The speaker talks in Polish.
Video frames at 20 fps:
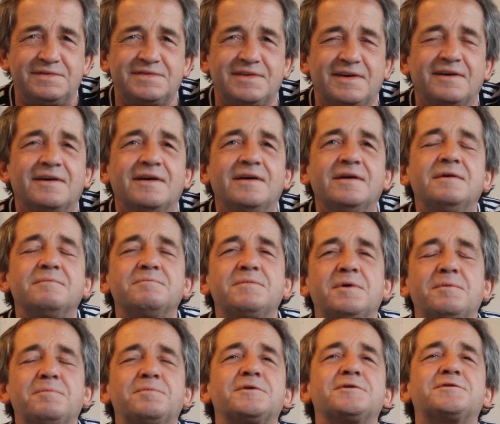Za,
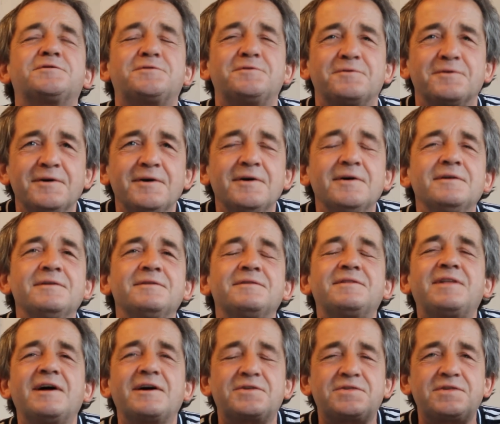po prostu
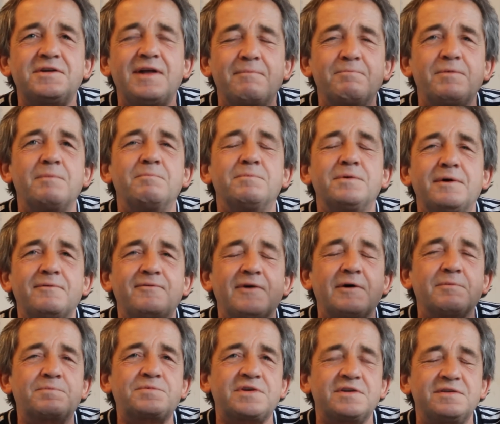tak się
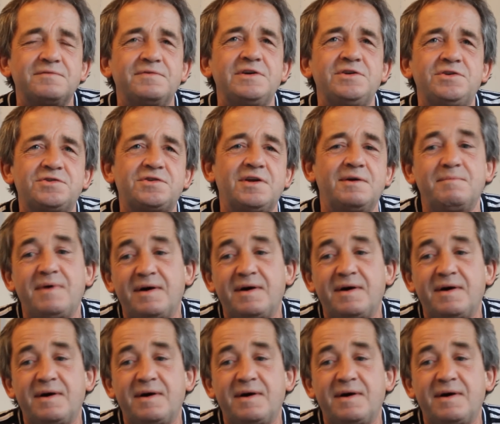nabomblował przed wyjściem,